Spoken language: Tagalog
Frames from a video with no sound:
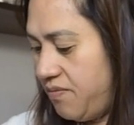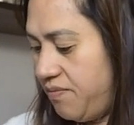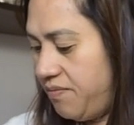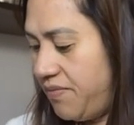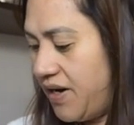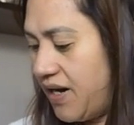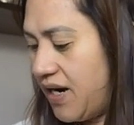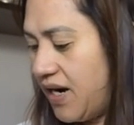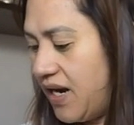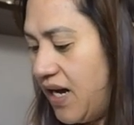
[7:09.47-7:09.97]

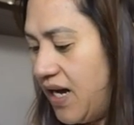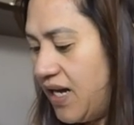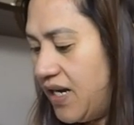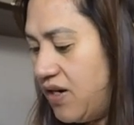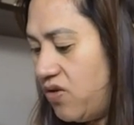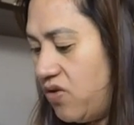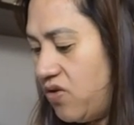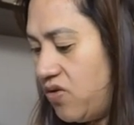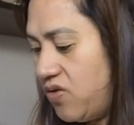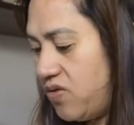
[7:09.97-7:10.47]
para
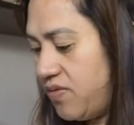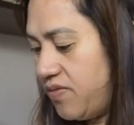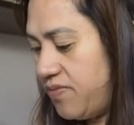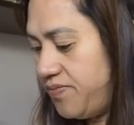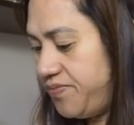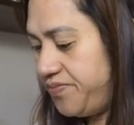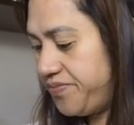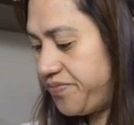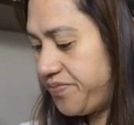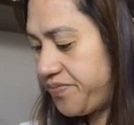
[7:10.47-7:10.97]
ano
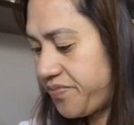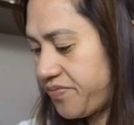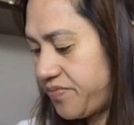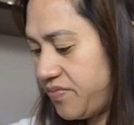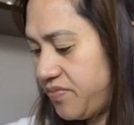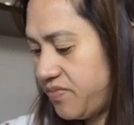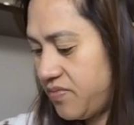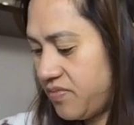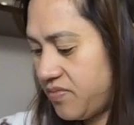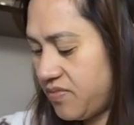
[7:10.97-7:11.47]

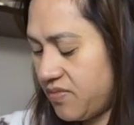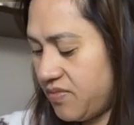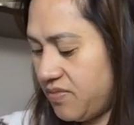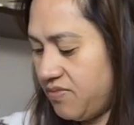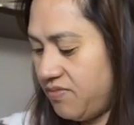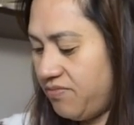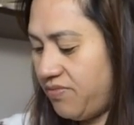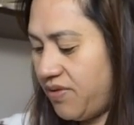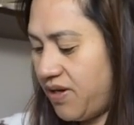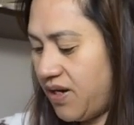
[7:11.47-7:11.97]

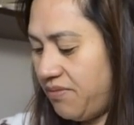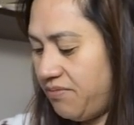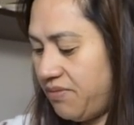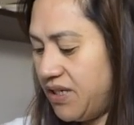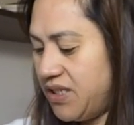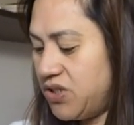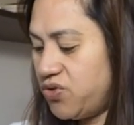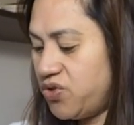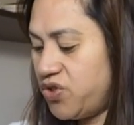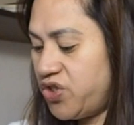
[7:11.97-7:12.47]
para may
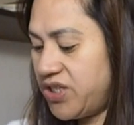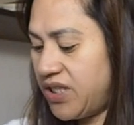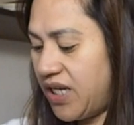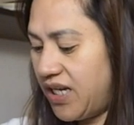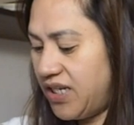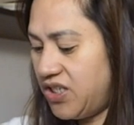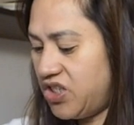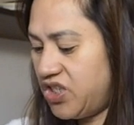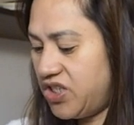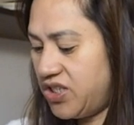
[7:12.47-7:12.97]

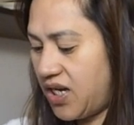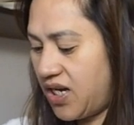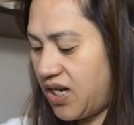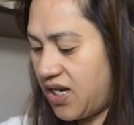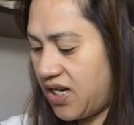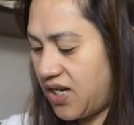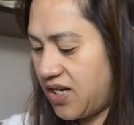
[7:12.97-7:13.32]
sustansya.